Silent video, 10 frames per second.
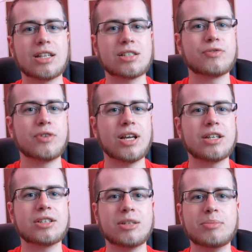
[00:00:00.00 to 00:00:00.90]
dass
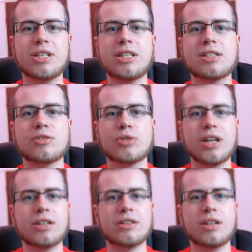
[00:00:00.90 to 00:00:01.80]
vielleicht demnächst
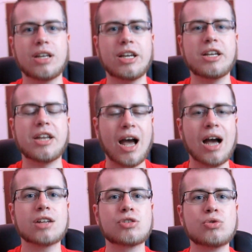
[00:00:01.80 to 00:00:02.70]
oder in, in
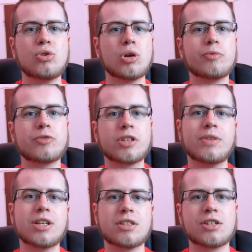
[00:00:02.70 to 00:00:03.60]
naher Zukunft, ich
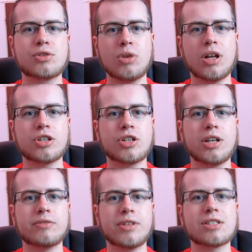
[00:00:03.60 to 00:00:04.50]
will das nicht zu lange
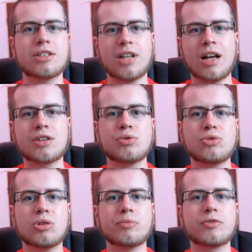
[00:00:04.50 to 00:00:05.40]
schleifen lassen, in naher
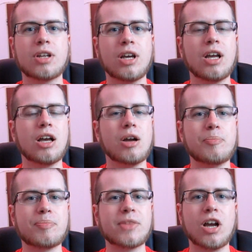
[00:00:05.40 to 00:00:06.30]
Zukunft,
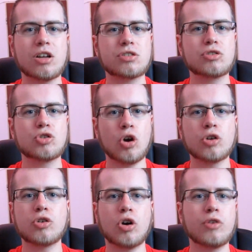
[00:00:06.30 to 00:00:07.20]
ähm, ja, es
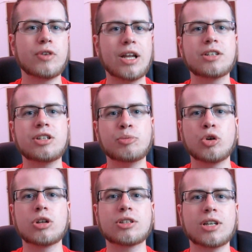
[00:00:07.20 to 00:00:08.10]
doch, doch vielleicht die
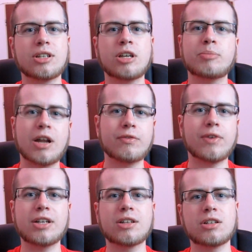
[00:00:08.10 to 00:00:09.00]
Möglichkeit gibt, an
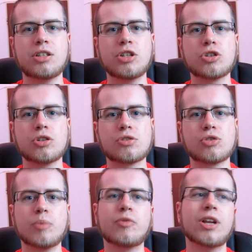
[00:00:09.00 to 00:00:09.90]
weitere T-Shirts zu
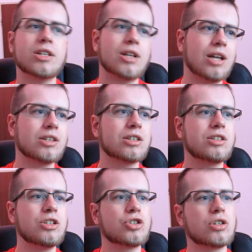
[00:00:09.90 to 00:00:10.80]
kommen, vielleicht an andere
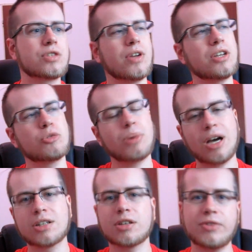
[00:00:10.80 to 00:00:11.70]
T-Shirts, vielleicht über
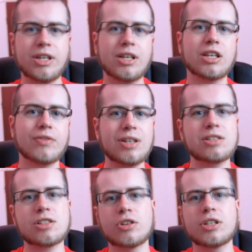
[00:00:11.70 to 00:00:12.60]
andere Wege. Ich weiß
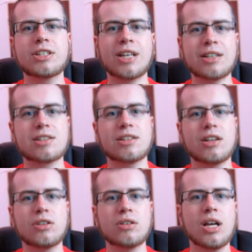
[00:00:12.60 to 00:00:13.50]
es noch nicht ganz
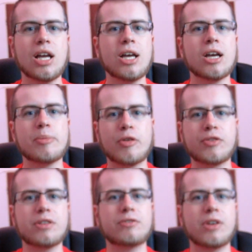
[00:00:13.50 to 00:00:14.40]
genau. Ähm, auf
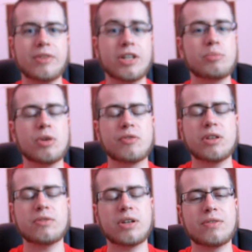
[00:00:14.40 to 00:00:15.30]
jeden Fall werde ich mir auf
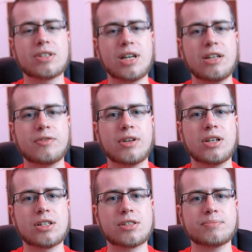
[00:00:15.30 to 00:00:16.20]
jeden Fall was
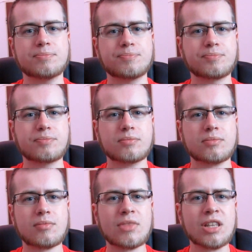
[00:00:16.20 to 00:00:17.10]
einfallen lassen.
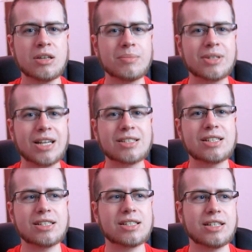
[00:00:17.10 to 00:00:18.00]
Ähm,
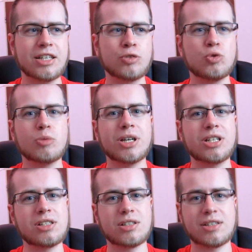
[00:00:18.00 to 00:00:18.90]
das ist nicht nur bei
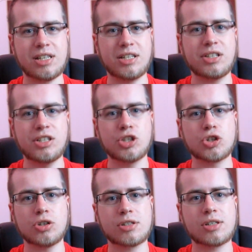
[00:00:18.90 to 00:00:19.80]
diesen 10
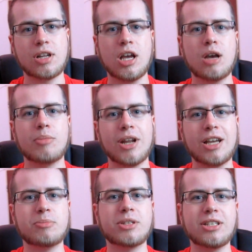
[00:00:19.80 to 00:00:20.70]
T-Shirts
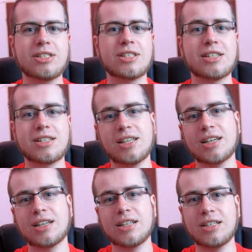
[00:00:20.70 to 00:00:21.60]
bleibt, die es jetzt
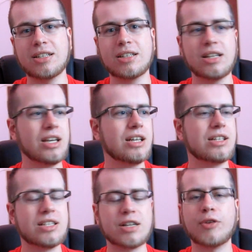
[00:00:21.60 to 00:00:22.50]
hier in
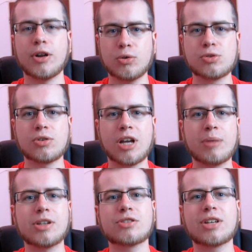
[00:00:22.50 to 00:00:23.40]
dieser Verlosung
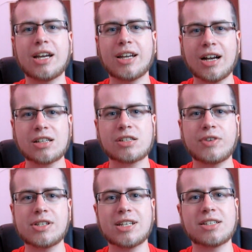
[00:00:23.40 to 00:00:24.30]
gab. Also keine Angst,
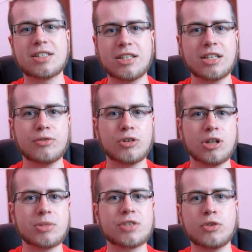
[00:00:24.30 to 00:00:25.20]
falls ihr jetzt nicht gewonnen
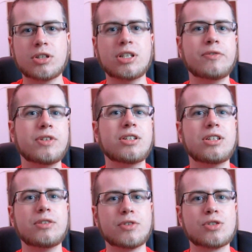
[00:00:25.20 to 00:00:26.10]
habt, es wird
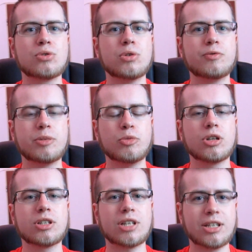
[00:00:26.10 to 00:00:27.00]
definitiv in Zukunft die
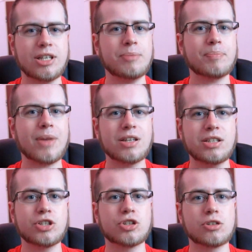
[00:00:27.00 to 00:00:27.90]
Möglichkeit geben, an
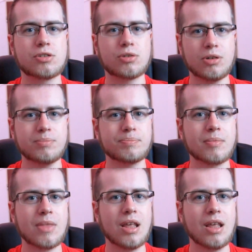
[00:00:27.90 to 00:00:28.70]
T-Shirts zu kommen.